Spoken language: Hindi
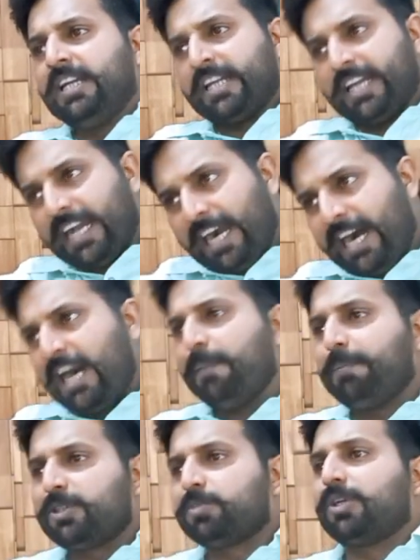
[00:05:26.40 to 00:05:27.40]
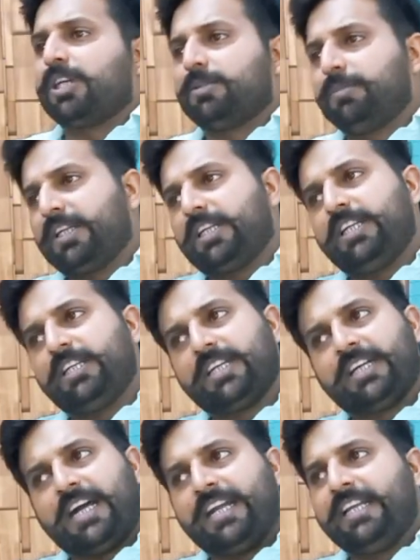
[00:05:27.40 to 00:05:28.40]
कि आप इस मुकदमे की
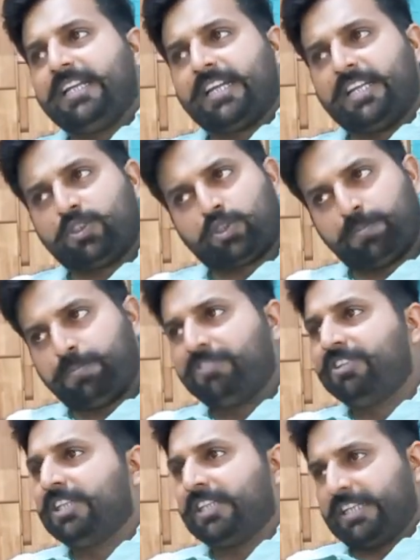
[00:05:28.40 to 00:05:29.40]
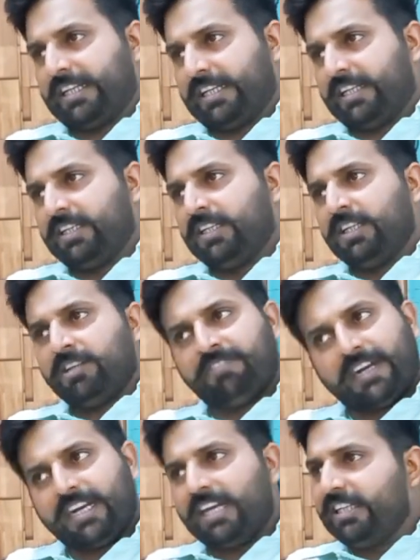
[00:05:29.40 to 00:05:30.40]
निगरानी करें सुपरविजन करें
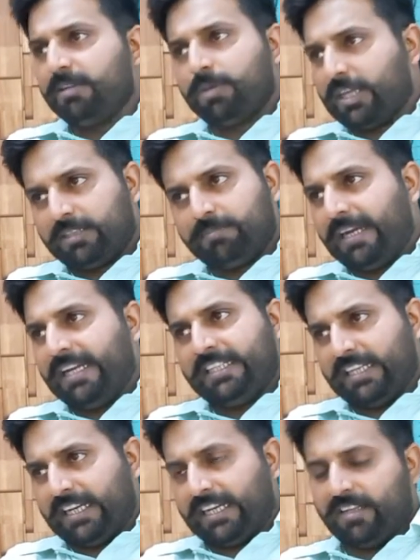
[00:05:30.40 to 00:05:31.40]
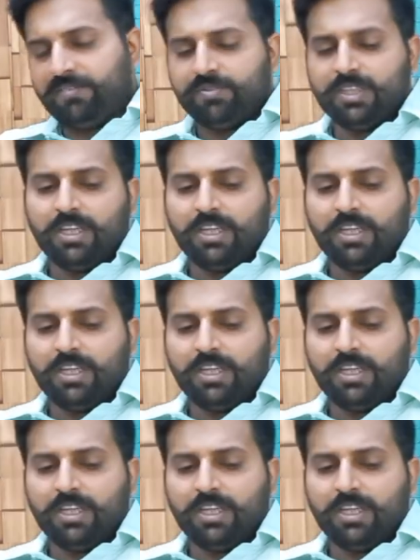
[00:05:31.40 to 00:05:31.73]
वरना यह मुकदमा नहीं चलेगा